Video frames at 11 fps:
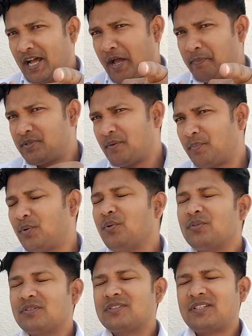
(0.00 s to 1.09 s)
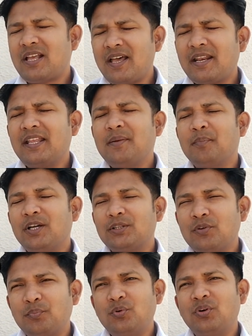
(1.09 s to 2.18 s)
आप सबको सारे
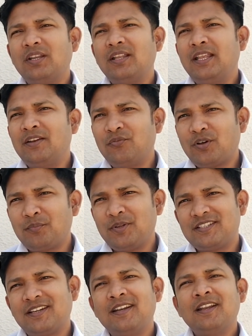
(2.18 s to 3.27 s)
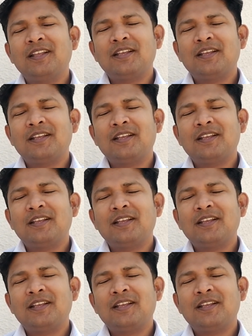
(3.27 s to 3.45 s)
महत्वपूर्ण इन्फॉर्मेशन